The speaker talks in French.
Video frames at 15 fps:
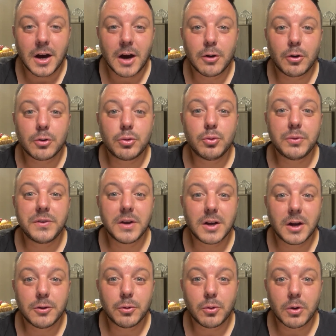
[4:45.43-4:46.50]
Alors tous ces
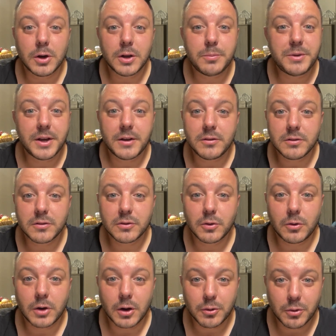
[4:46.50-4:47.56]
cadeaux, eh bien,
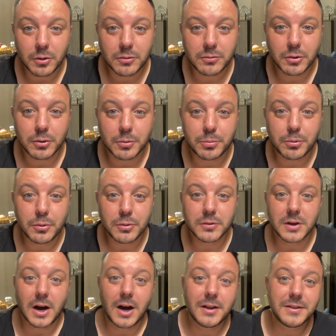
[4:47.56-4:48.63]
sont encore une fois de
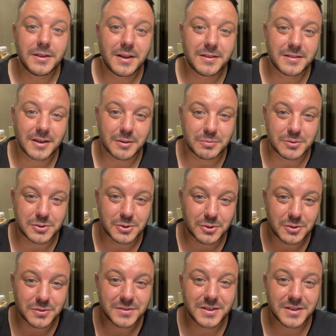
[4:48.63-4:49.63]
plus en description.